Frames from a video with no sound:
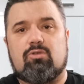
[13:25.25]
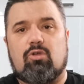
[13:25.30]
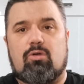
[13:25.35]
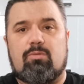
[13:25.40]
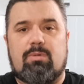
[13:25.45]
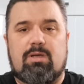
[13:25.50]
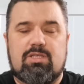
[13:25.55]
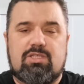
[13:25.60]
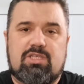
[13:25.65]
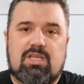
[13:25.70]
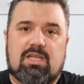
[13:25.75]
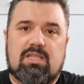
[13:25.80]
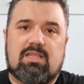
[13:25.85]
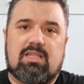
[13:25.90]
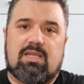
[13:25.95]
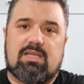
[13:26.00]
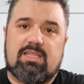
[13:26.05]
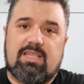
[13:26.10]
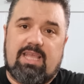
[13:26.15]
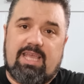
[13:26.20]
Normal
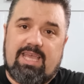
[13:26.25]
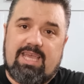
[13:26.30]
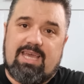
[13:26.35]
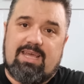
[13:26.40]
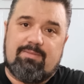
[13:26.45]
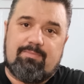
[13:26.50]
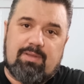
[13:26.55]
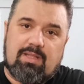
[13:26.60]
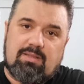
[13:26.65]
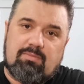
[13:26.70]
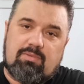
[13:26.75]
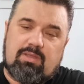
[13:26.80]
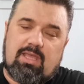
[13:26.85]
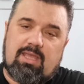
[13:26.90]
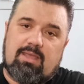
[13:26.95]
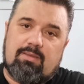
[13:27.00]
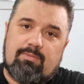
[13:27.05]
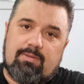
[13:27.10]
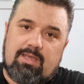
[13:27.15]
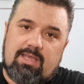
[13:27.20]
şartlarda eğer
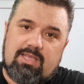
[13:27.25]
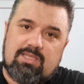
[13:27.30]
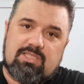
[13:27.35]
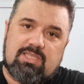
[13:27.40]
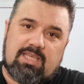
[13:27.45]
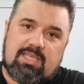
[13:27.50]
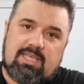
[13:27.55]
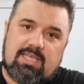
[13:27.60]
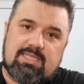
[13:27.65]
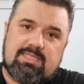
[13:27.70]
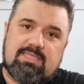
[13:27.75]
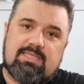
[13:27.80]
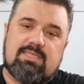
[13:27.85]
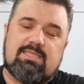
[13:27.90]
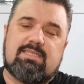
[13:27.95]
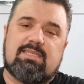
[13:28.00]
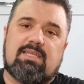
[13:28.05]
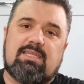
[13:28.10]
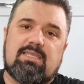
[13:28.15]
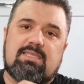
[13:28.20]
benimki gibi ince
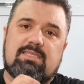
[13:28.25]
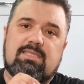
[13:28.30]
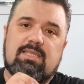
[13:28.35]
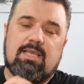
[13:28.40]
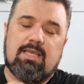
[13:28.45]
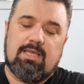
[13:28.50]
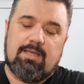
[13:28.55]
kestiyseniz